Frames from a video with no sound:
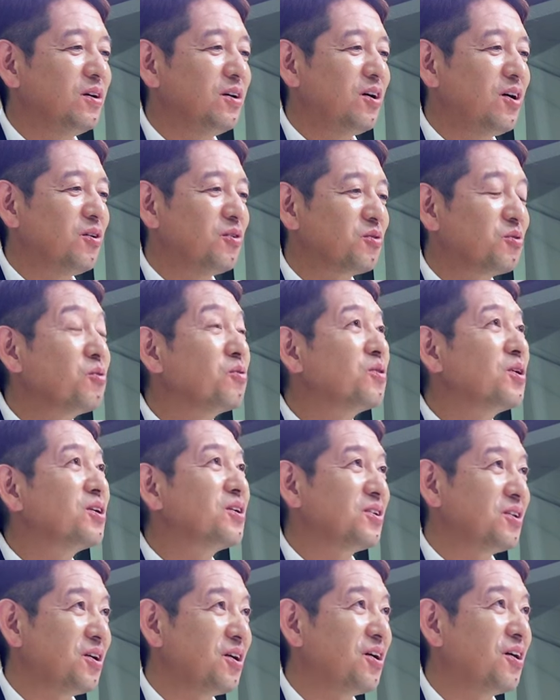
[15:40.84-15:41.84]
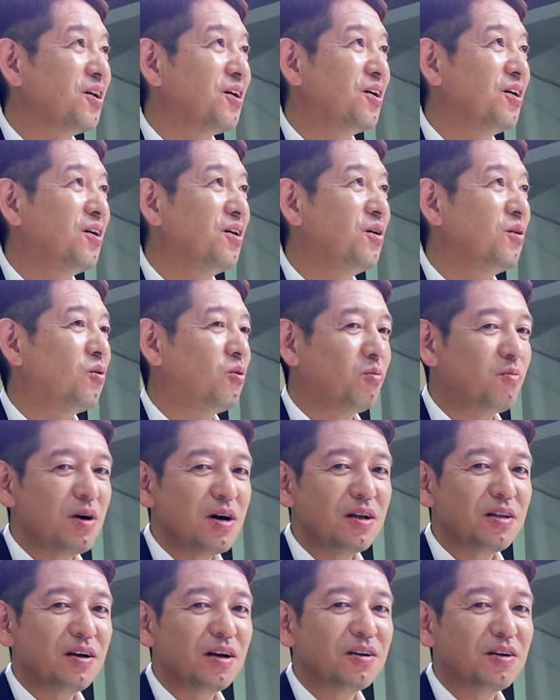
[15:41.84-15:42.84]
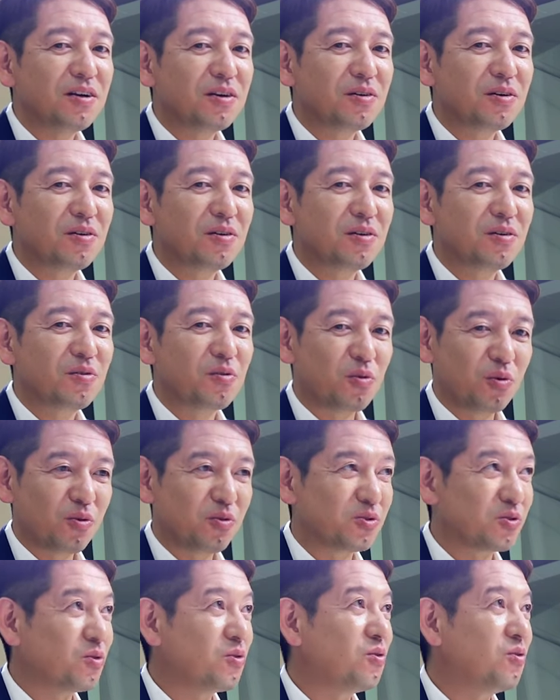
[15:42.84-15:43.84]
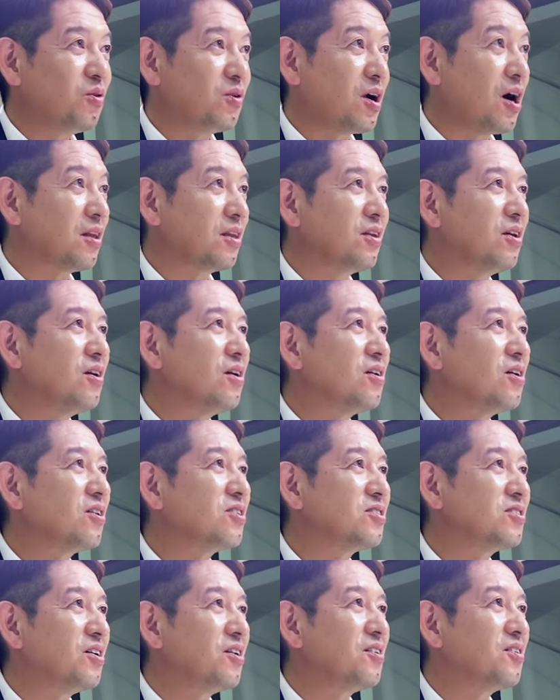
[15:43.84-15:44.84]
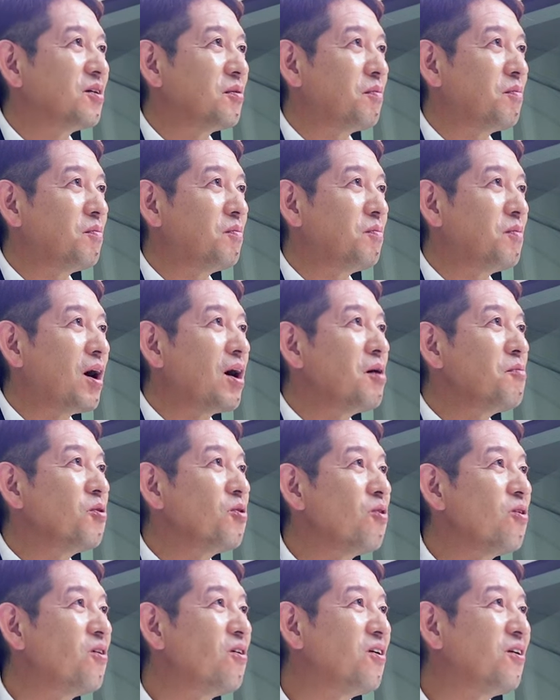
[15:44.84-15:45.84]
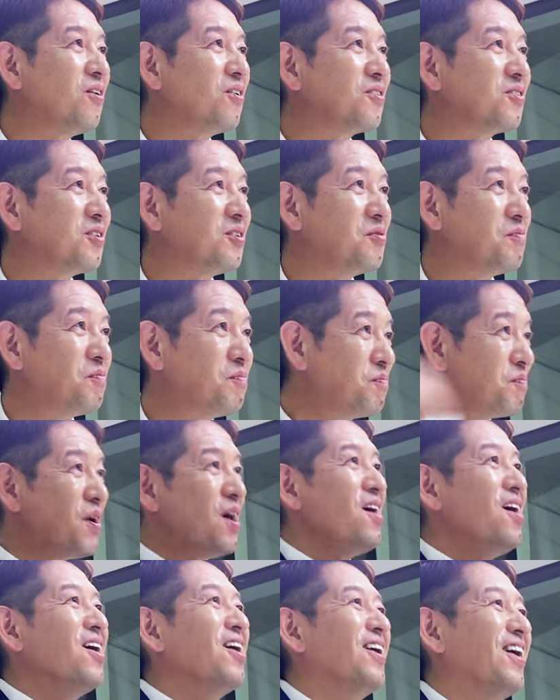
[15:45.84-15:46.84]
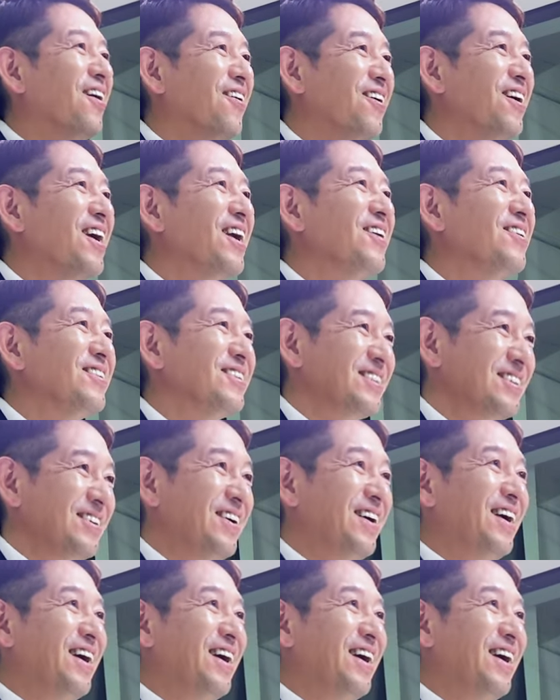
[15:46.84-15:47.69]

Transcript: あの飛んできてお前何この情報勝手に出してんだバカ者って言ってバーン殴られるんですよ